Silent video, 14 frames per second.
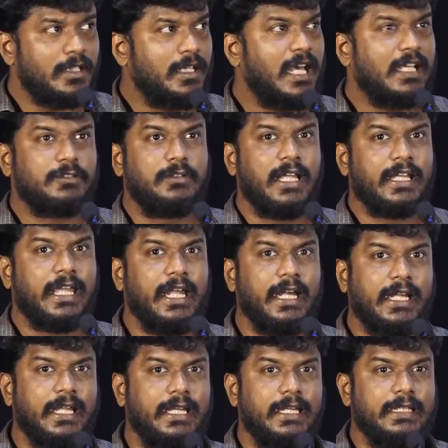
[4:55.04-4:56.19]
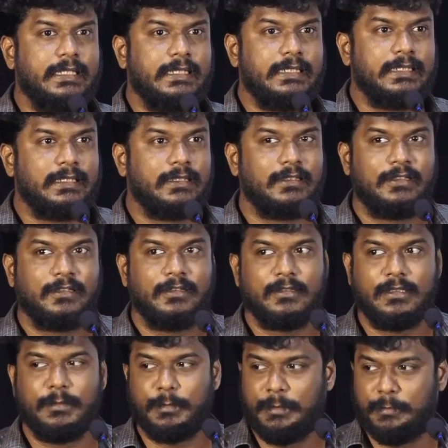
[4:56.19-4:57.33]
நான் நான் கேட்டேன் இது
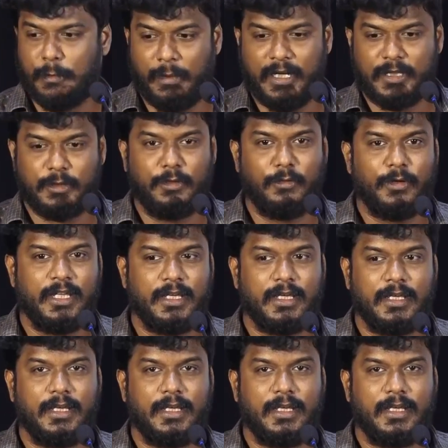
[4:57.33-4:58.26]
இப்போ படத்தினுடைய